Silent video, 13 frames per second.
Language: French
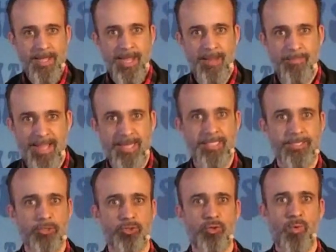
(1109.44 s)
Amen.
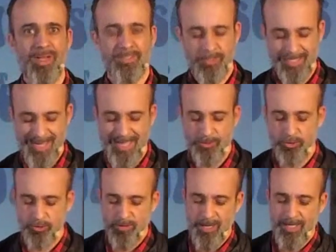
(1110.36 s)
Est-ce que tu crois cela
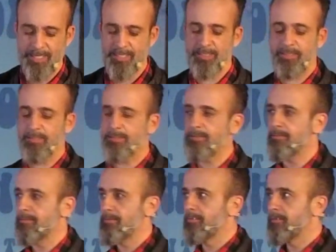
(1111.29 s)
ce soir, Église
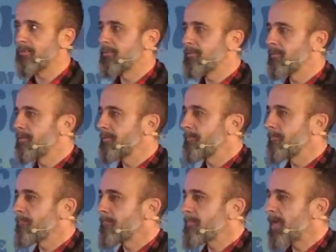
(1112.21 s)

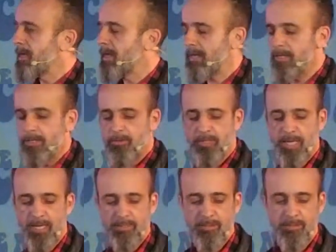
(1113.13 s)

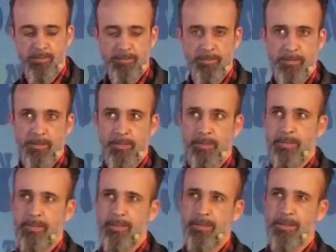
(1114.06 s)
Alléluia.
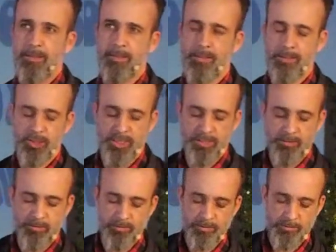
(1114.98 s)
Oh
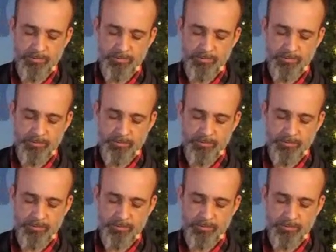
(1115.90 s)
Jésus.